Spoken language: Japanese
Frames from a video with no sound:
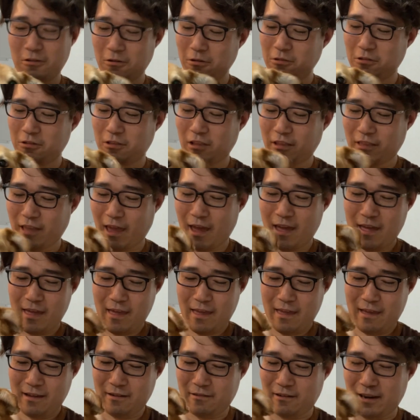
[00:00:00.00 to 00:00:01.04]
いうことでね、
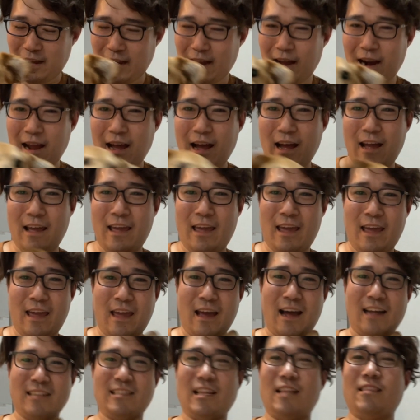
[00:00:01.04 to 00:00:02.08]
これから、
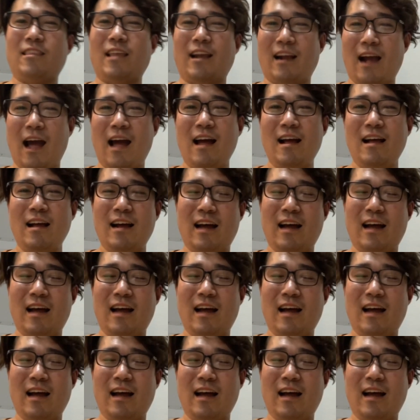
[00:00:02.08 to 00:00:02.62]
えー、あさってか、